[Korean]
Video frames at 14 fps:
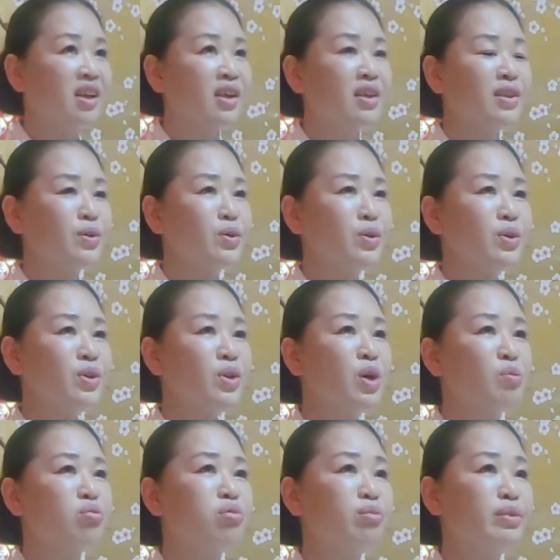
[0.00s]
그리고
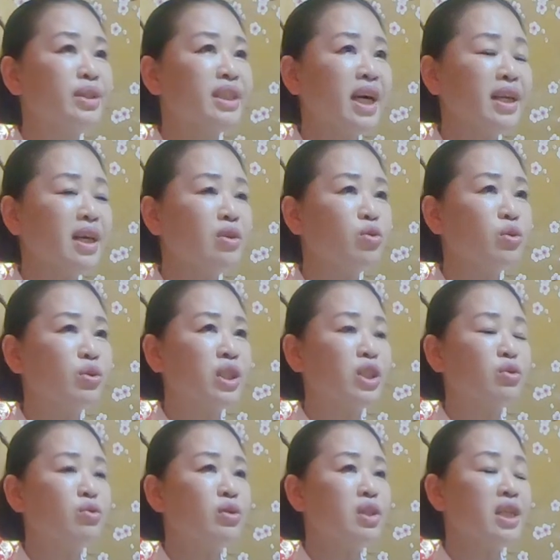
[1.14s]
부부지간에도
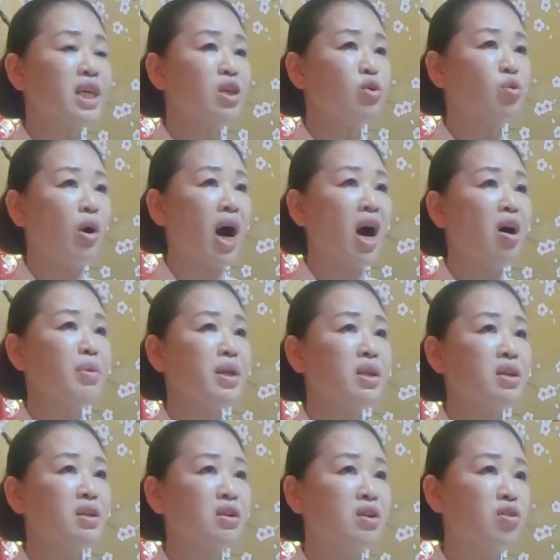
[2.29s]
식구들끼리도 화합이
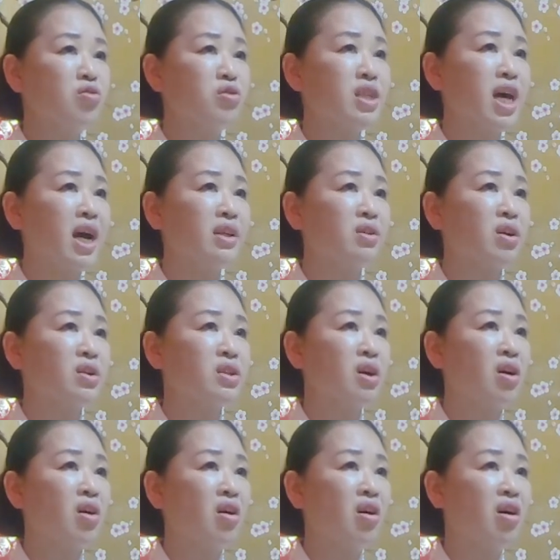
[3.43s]
되는 그런 운세가
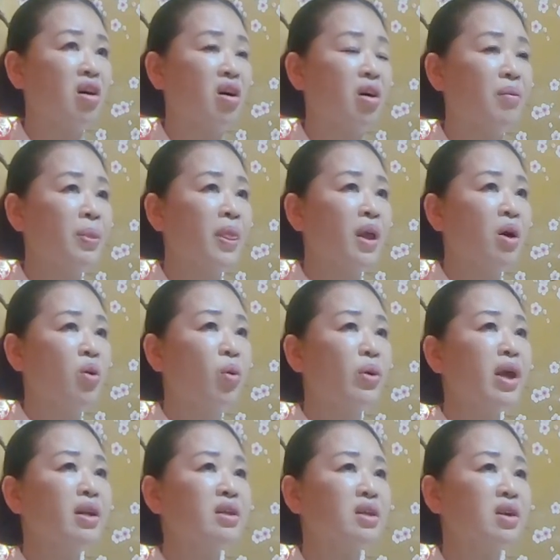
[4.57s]
들어서
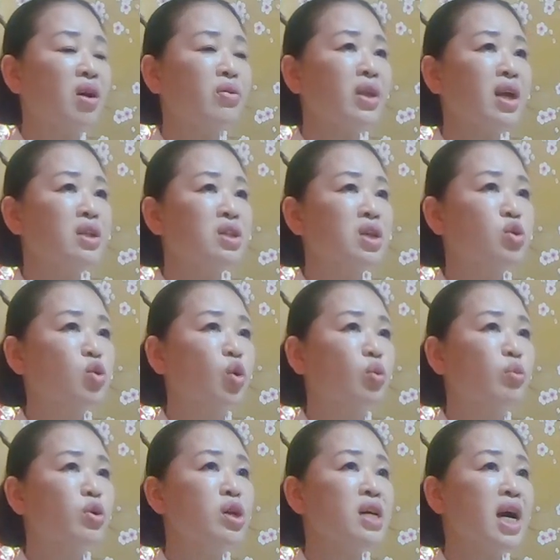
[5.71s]
올해는 그런데 이제
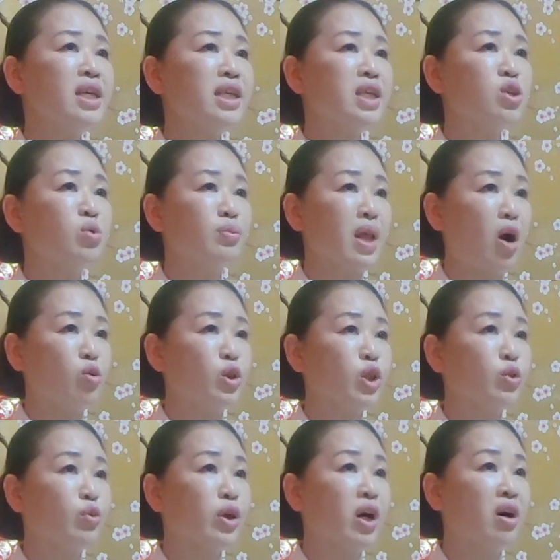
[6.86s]
조문을 갈 일이 좀
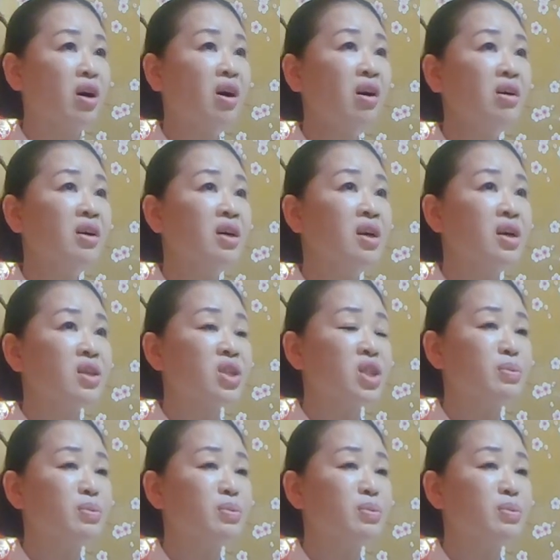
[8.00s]
나오시고요. 네.